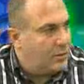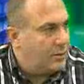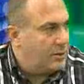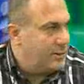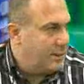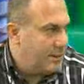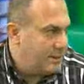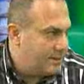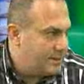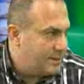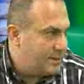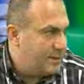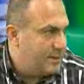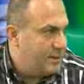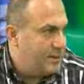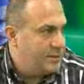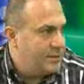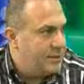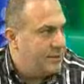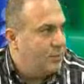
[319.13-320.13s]
استاذ
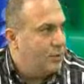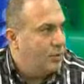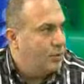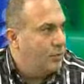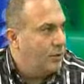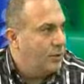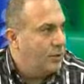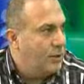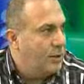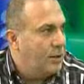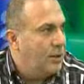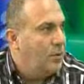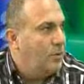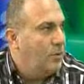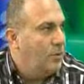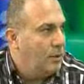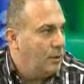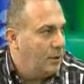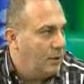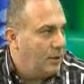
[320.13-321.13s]
آه، سيمون دوي اللي
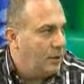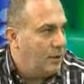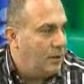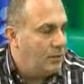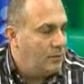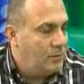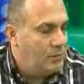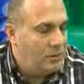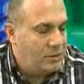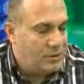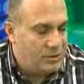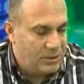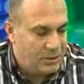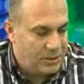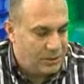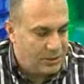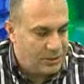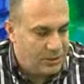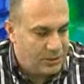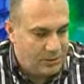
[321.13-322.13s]
هو اكيد
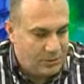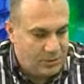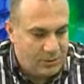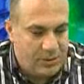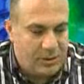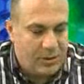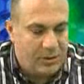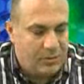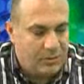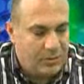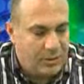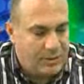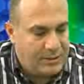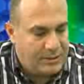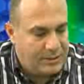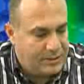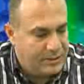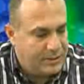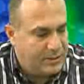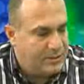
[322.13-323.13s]
لجنه عليا
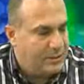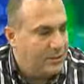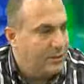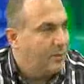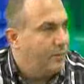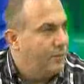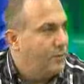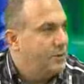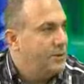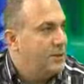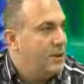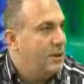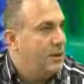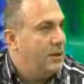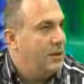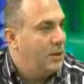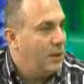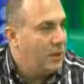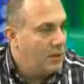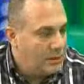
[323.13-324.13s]
ورئيس لجنه
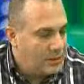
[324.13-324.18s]
الفوتسال